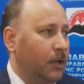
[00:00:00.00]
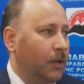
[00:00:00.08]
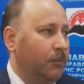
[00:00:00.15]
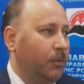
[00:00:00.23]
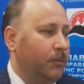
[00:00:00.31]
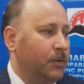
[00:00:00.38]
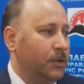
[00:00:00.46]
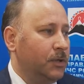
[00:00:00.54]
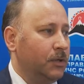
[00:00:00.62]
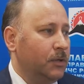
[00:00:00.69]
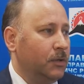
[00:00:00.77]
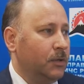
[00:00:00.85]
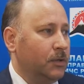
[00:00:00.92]
для
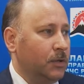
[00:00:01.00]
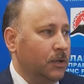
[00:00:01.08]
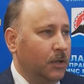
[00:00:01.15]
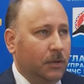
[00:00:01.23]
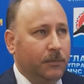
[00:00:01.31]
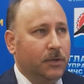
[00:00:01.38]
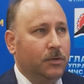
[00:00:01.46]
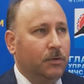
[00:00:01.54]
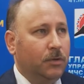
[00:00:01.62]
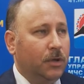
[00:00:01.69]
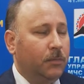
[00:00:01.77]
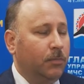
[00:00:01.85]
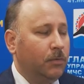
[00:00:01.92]
помощи жителям
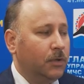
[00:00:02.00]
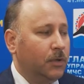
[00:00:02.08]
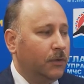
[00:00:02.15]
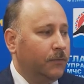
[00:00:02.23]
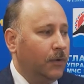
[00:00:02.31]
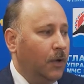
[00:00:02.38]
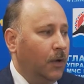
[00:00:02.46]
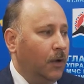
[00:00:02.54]
населенных пунктов,